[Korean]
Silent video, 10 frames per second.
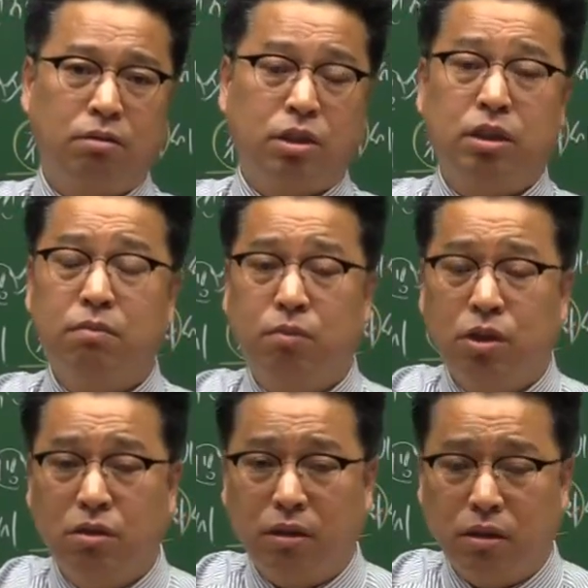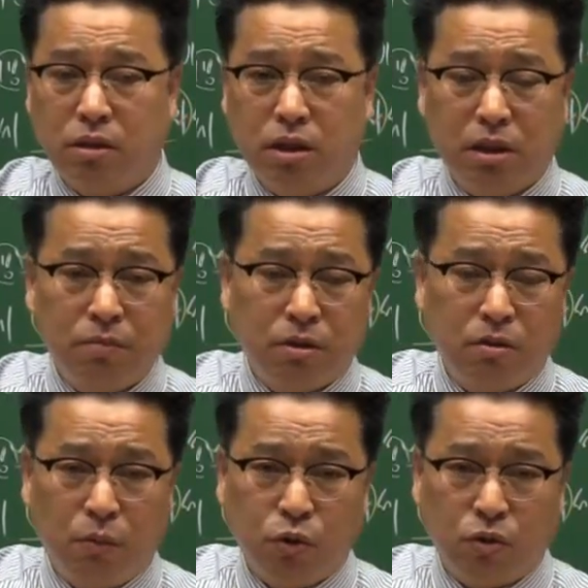지금 뭐 기억 나 지금은 뭐
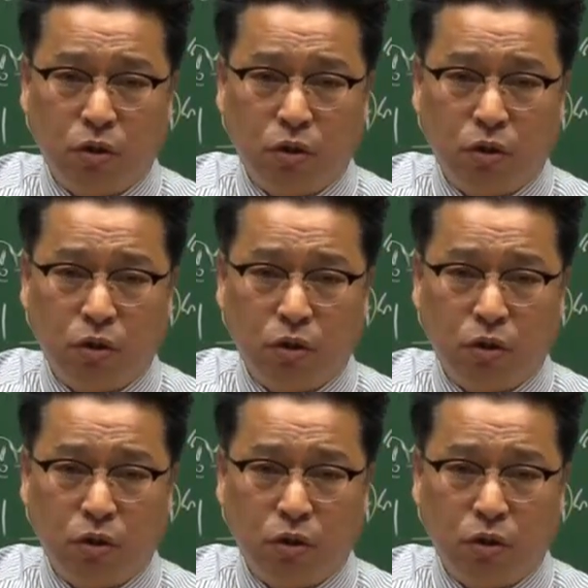그런 거 없죠